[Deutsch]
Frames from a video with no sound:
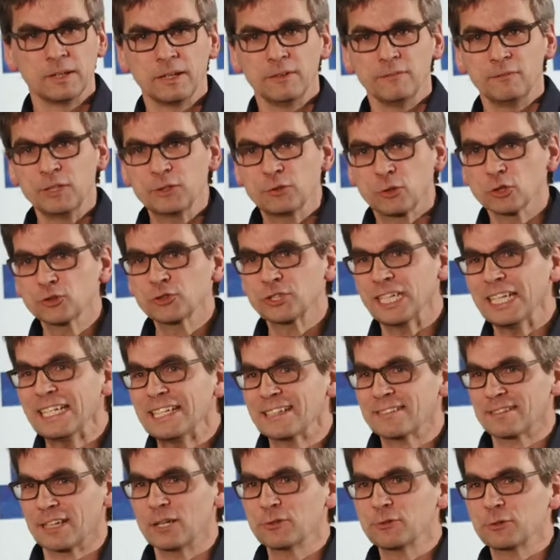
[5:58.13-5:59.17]
Wieso stehe ich
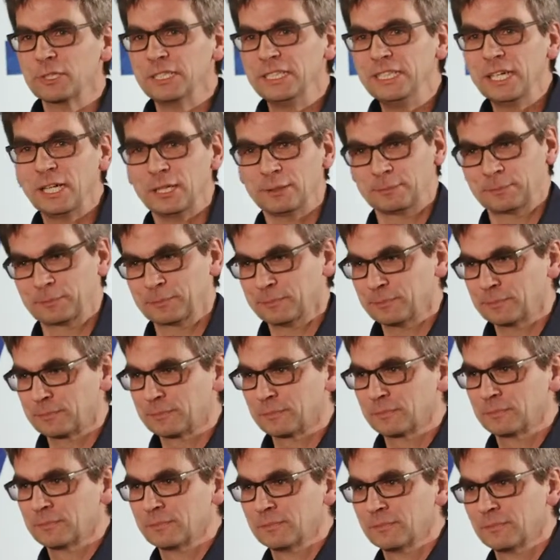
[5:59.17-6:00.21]
jetzt also hier?
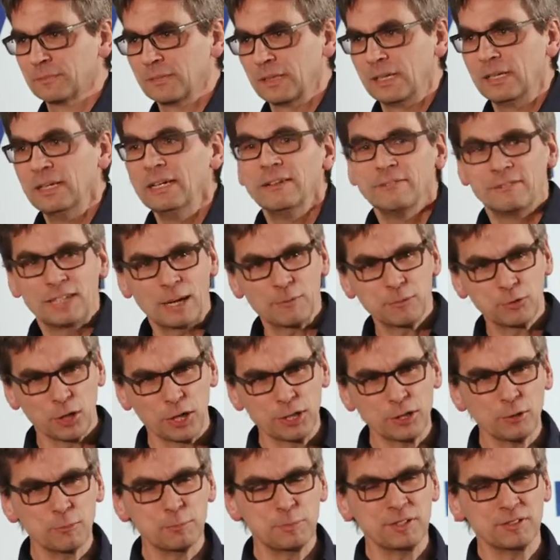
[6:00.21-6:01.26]
Wir haben es heute
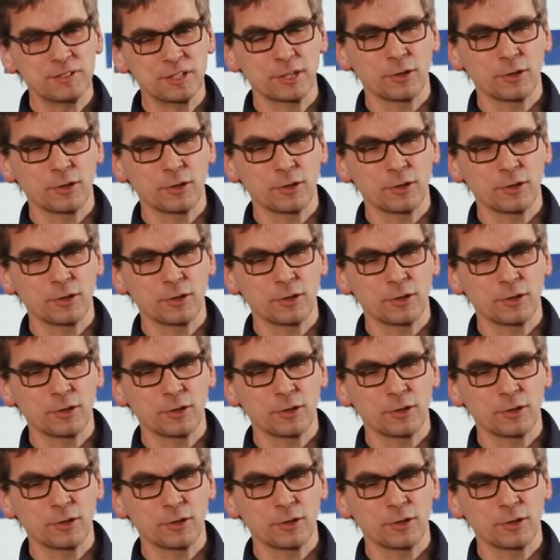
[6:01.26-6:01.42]
ein bisschen